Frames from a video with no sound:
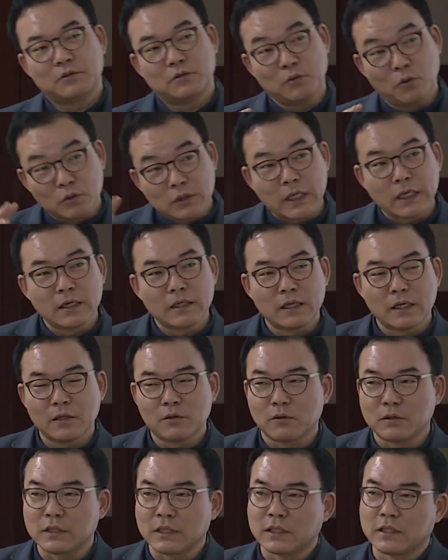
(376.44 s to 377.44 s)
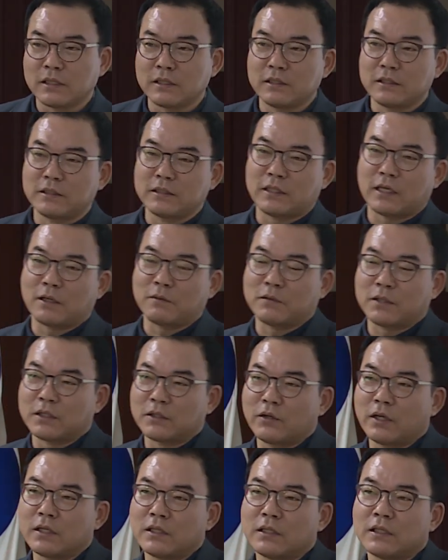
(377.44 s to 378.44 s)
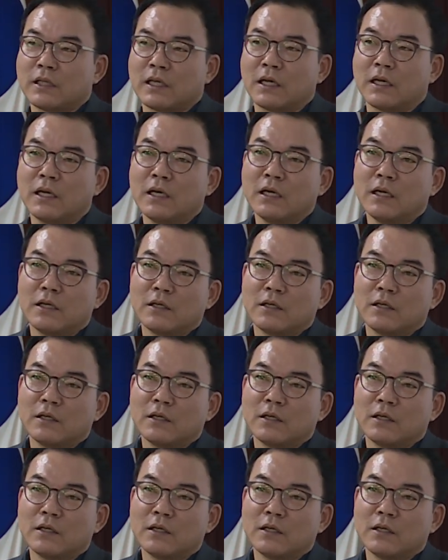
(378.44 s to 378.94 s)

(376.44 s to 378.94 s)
요 최근에도 이제 그런 사람들이 꽤 있는데